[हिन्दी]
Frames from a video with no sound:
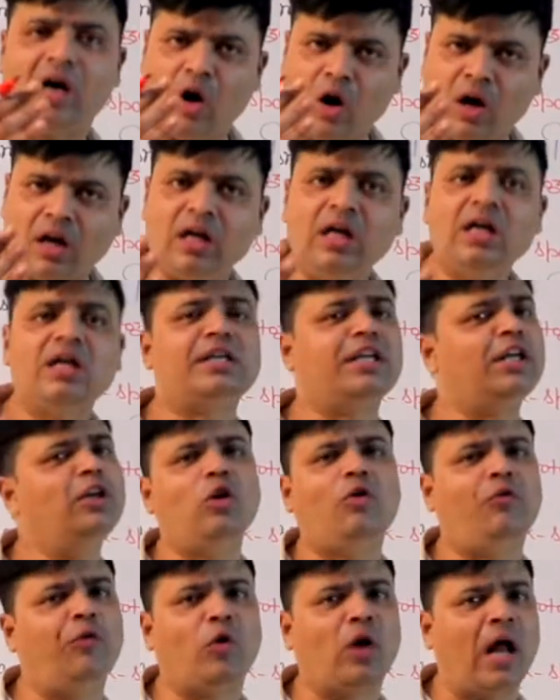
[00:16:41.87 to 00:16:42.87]
और
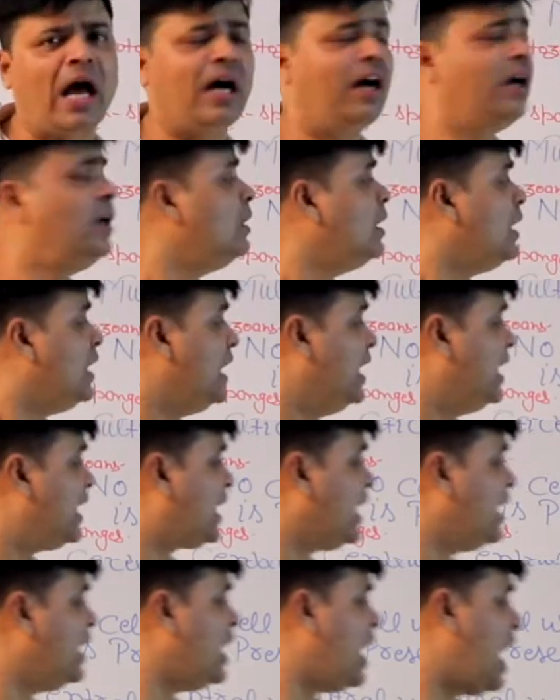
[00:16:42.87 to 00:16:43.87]
टीनोफोरा
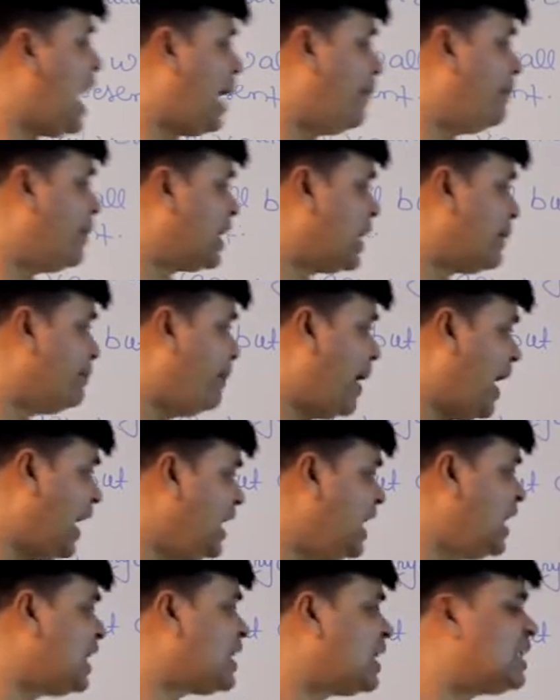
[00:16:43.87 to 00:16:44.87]
लेकिन हम अगर
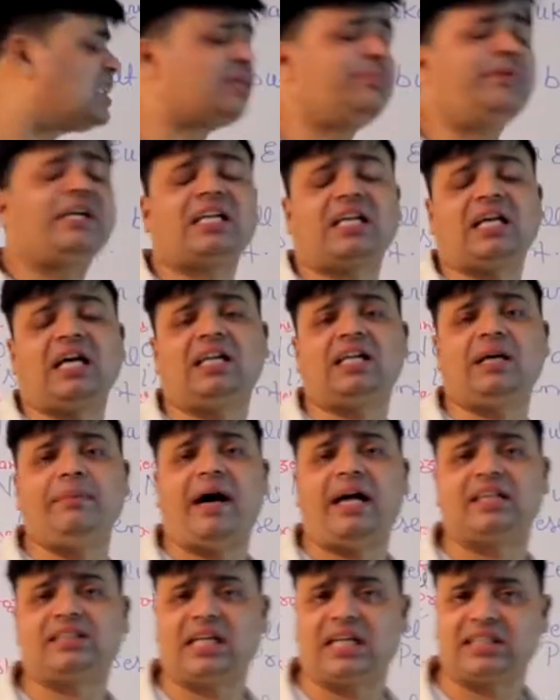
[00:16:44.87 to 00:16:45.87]
बाइलेटरल सिमेट्रिकल की
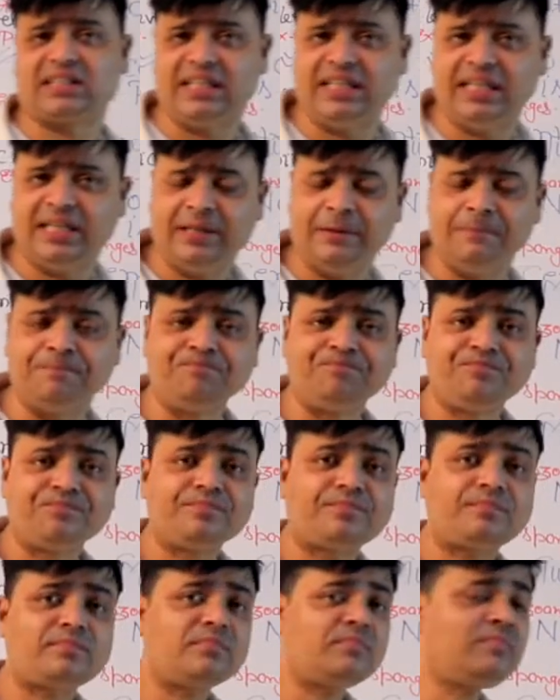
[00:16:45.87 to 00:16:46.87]
बात करते हैं
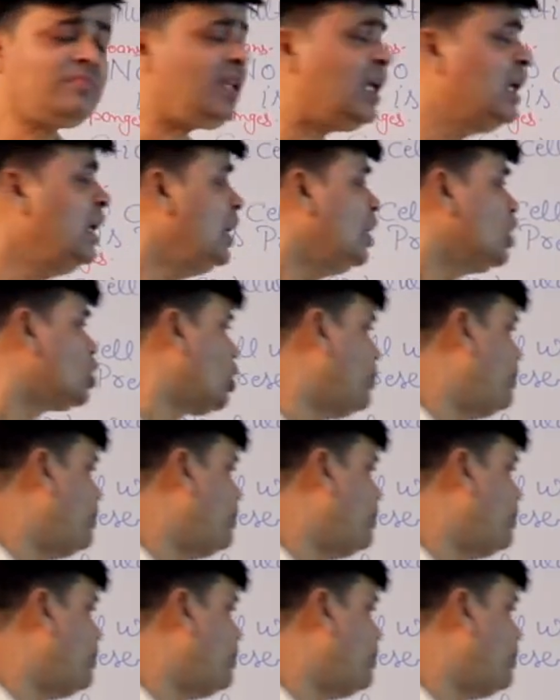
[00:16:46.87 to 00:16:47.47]
तो